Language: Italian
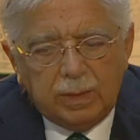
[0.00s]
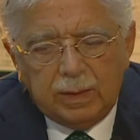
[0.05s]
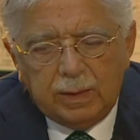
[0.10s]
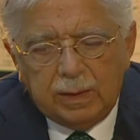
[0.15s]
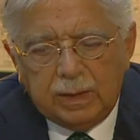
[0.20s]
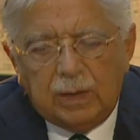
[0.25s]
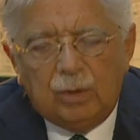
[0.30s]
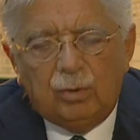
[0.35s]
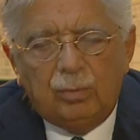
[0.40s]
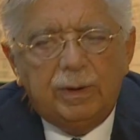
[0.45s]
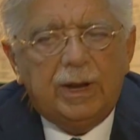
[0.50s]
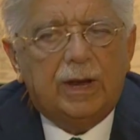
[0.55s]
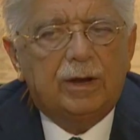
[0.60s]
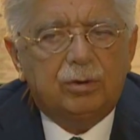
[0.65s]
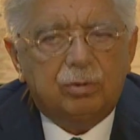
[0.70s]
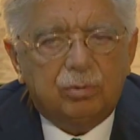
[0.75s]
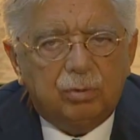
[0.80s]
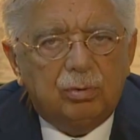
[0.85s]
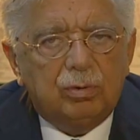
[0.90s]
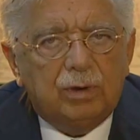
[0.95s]

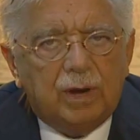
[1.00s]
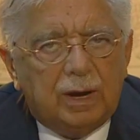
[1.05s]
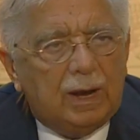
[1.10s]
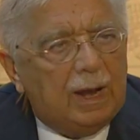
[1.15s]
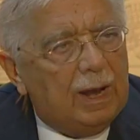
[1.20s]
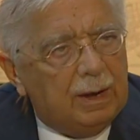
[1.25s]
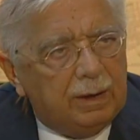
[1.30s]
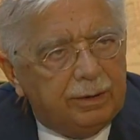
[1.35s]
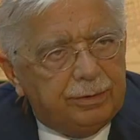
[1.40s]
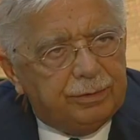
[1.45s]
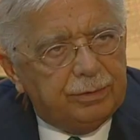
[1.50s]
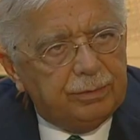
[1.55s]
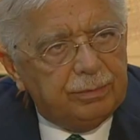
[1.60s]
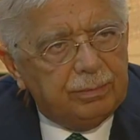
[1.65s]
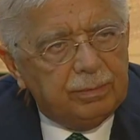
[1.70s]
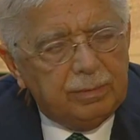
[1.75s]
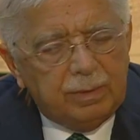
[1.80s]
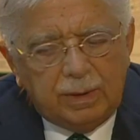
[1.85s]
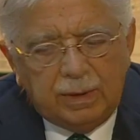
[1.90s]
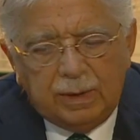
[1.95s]
illuminato solo
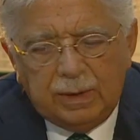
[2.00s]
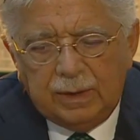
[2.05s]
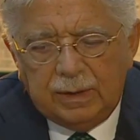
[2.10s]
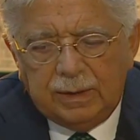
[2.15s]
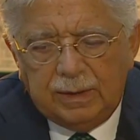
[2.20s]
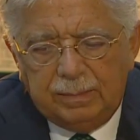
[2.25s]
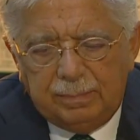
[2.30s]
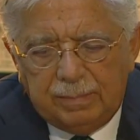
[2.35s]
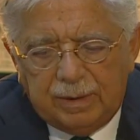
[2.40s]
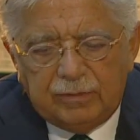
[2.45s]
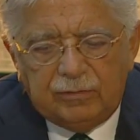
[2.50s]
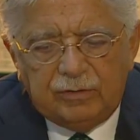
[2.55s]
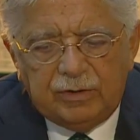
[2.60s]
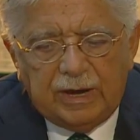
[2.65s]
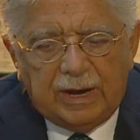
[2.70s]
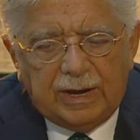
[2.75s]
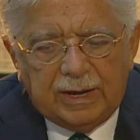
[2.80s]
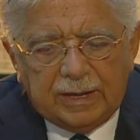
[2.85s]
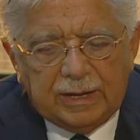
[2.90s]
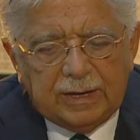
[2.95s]
dall'alto, di
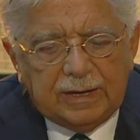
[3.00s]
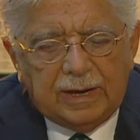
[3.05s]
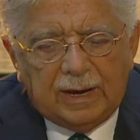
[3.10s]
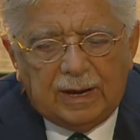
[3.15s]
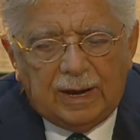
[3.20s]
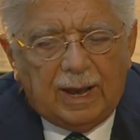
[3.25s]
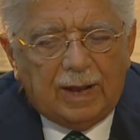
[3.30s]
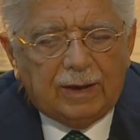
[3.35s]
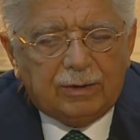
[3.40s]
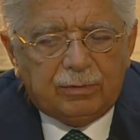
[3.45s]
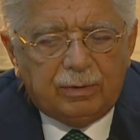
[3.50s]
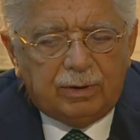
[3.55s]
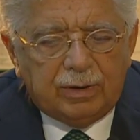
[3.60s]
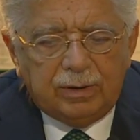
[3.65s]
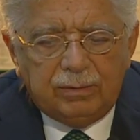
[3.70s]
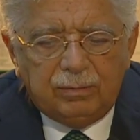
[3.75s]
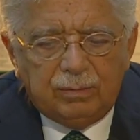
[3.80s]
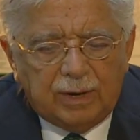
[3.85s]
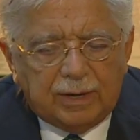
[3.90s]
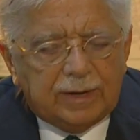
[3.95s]
immaginare che dall'alto
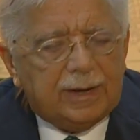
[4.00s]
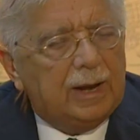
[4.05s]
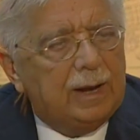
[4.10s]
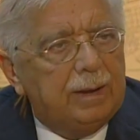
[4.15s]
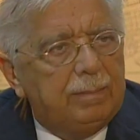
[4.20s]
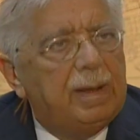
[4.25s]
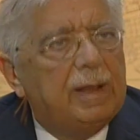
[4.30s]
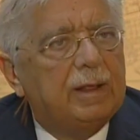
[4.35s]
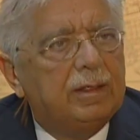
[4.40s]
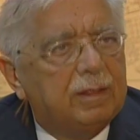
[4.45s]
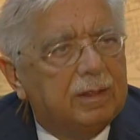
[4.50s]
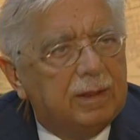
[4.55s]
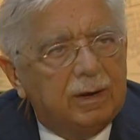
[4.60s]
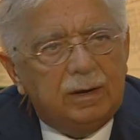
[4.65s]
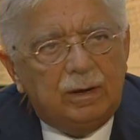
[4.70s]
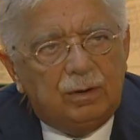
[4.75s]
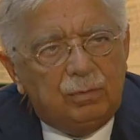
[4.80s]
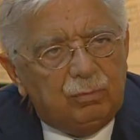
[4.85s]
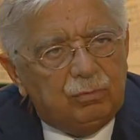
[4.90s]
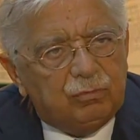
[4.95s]
arrivi una tale massa
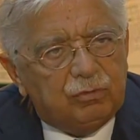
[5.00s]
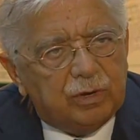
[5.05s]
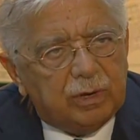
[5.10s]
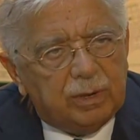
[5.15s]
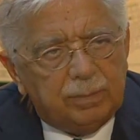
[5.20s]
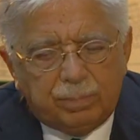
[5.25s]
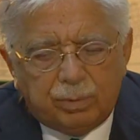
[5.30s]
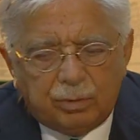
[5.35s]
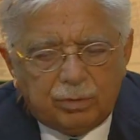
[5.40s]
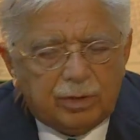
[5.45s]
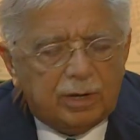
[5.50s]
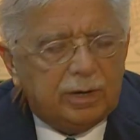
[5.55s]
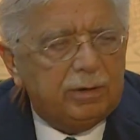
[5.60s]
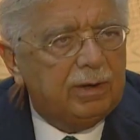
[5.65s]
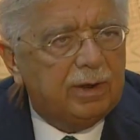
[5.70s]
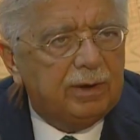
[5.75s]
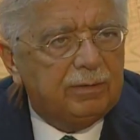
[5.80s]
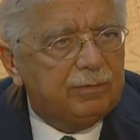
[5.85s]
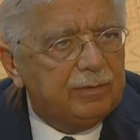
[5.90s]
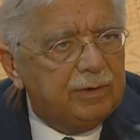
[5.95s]
di luce che possa
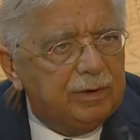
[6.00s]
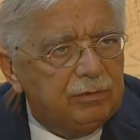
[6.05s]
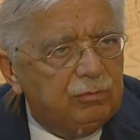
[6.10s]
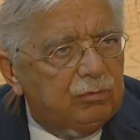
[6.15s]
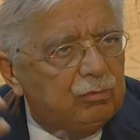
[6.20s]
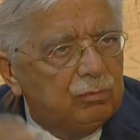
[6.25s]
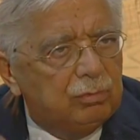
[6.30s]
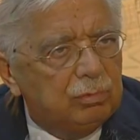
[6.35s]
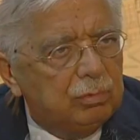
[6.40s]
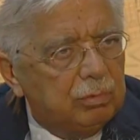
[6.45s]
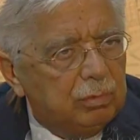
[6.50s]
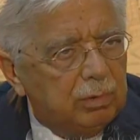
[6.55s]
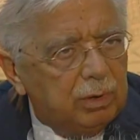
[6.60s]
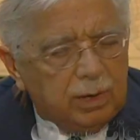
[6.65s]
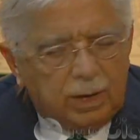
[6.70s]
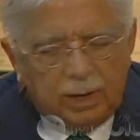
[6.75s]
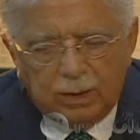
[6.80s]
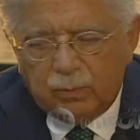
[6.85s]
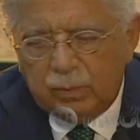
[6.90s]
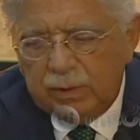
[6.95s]
arrivare fin giù.
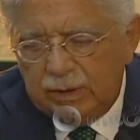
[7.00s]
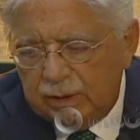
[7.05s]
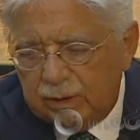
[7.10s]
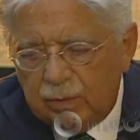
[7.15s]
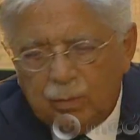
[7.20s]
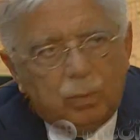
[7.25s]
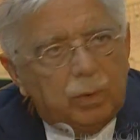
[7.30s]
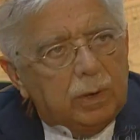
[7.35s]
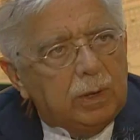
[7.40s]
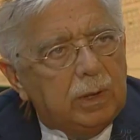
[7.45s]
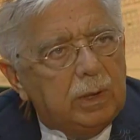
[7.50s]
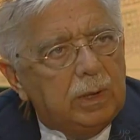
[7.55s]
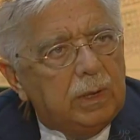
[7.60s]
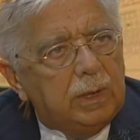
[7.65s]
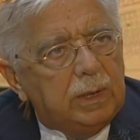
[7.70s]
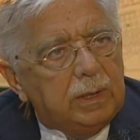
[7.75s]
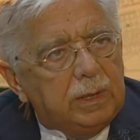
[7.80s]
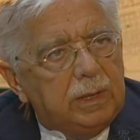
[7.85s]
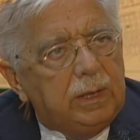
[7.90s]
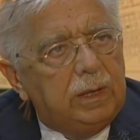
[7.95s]
E quindi in, que
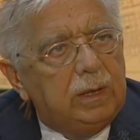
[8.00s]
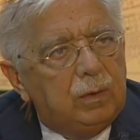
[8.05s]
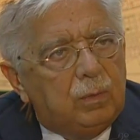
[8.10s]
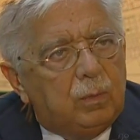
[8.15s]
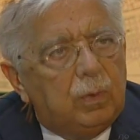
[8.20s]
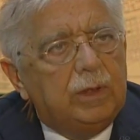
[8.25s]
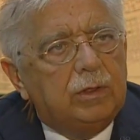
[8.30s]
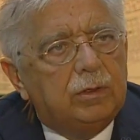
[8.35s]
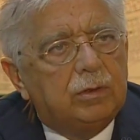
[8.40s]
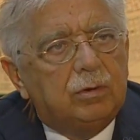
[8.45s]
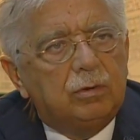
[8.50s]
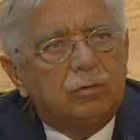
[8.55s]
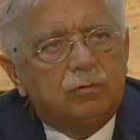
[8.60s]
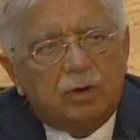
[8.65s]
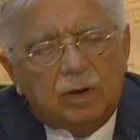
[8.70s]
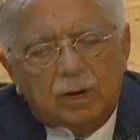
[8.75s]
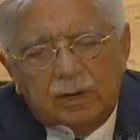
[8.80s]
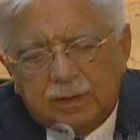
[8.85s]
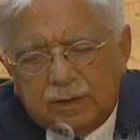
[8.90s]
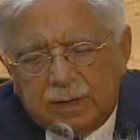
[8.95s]
in questo
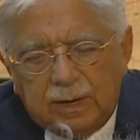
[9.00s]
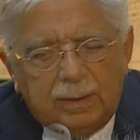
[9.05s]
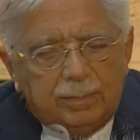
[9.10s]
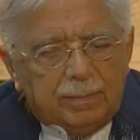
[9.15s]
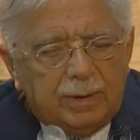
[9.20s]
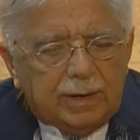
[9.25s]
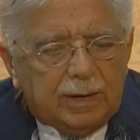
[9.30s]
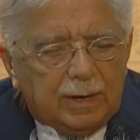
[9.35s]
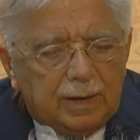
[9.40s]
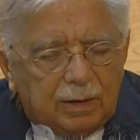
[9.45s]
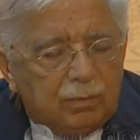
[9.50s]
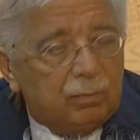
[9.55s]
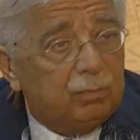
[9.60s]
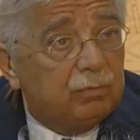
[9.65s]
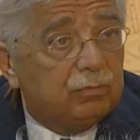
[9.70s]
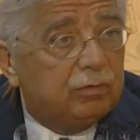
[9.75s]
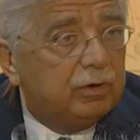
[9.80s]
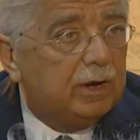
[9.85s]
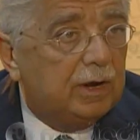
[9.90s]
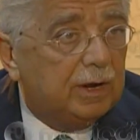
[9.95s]
c'è il tema della
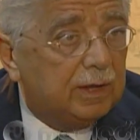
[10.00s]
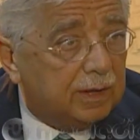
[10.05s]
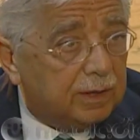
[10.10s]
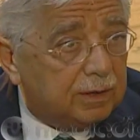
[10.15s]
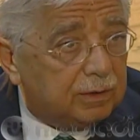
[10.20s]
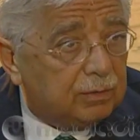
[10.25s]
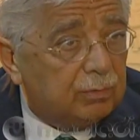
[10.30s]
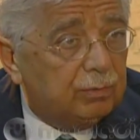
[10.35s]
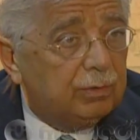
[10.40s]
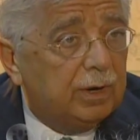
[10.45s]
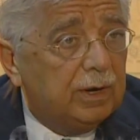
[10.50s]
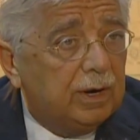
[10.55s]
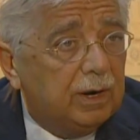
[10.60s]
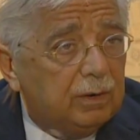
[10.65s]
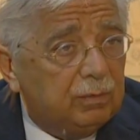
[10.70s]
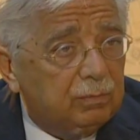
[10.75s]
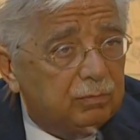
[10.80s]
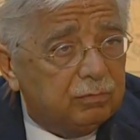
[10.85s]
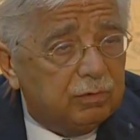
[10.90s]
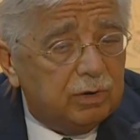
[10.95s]
luce, della cattura della
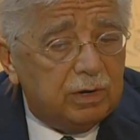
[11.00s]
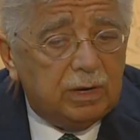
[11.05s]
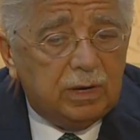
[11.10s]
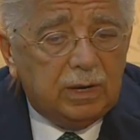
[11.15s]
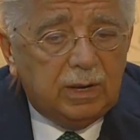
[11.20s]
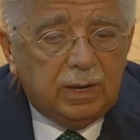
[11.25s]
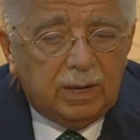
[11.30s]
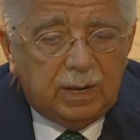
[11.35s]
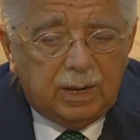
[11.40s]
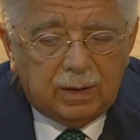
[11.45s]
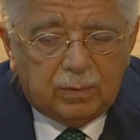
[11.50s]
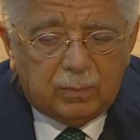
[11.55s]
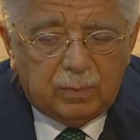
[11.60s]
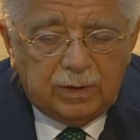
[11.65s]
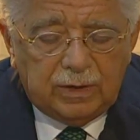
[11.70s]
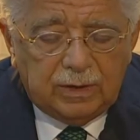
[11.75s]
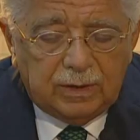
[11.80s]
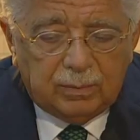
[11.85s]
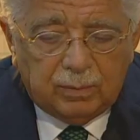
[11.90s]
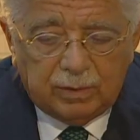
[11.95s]
luce e
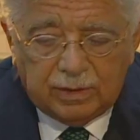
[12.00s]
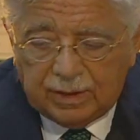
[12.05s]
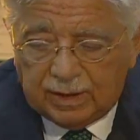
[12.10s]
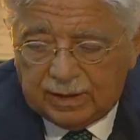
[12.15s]
quindi di questa